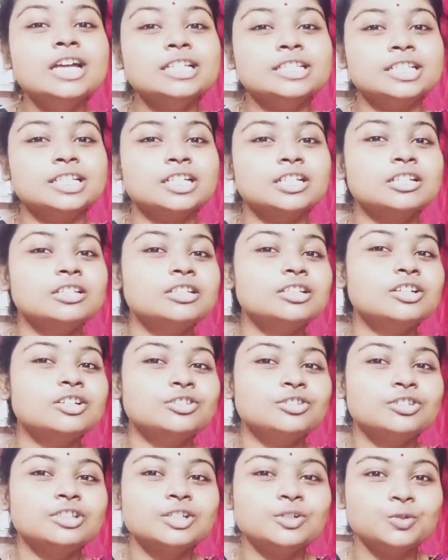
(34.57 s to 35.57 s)
সে কারণে
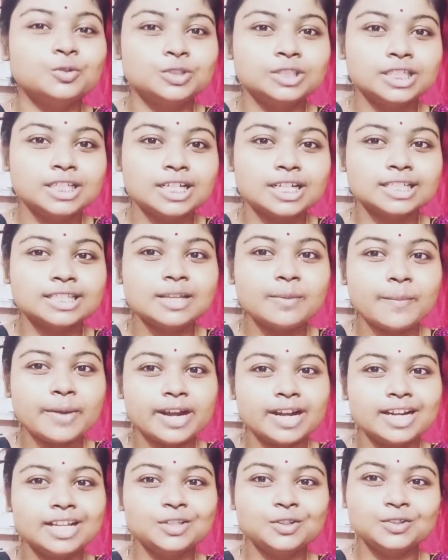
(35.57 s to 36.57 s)
অতটা গুছিয়ে রাখতে
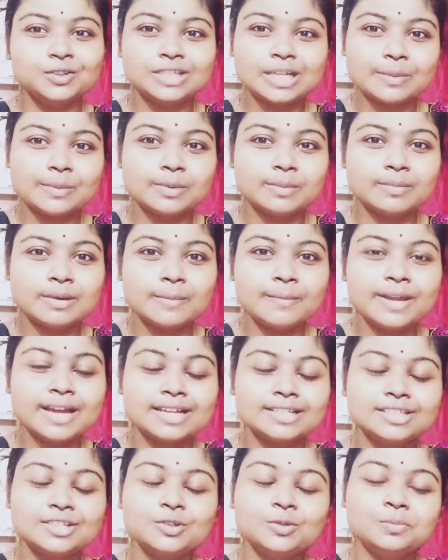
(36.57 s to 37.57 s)
পারি না তো যেমনভাবে
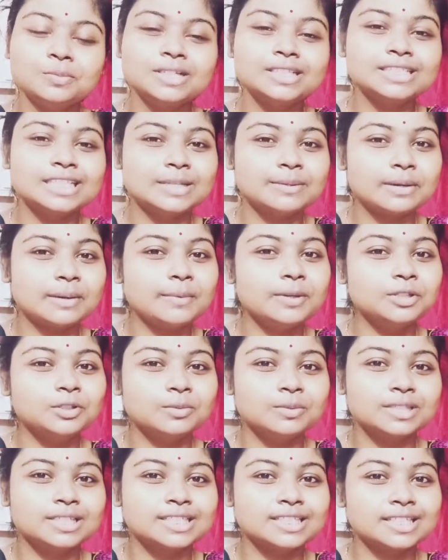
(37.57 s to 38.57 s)
আছে রুমটা সেইভাবেই
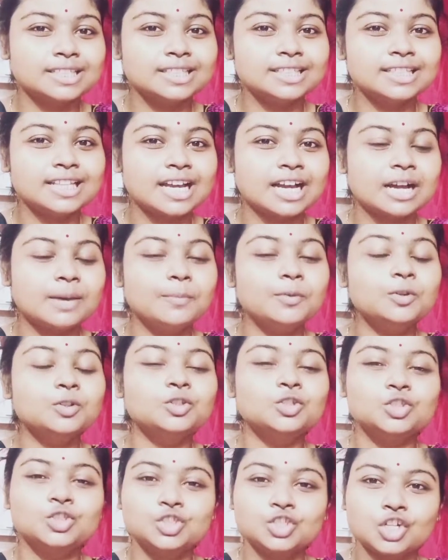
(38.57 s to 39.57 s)
তোমাদের সাথে দেখাবো
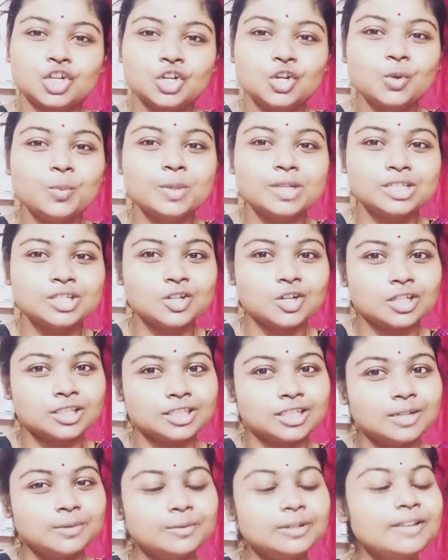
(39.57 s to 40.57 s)
তো চলো বেশি
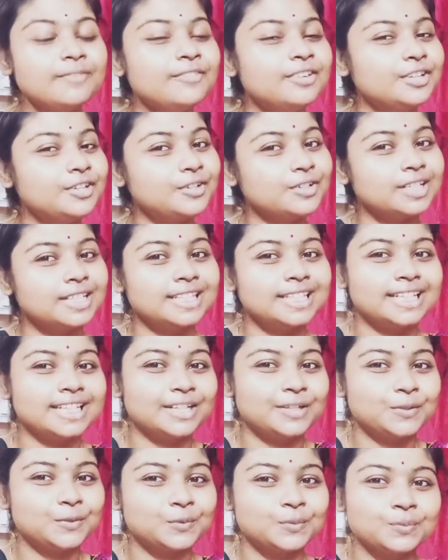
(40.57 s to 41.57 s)
কথা না বলে ভিডিওটা
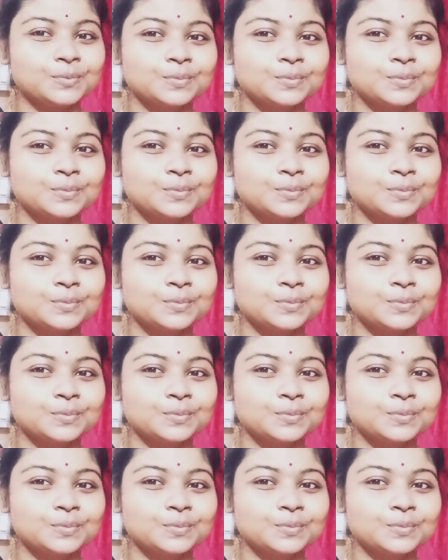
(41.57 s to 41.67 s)
দেখে নাও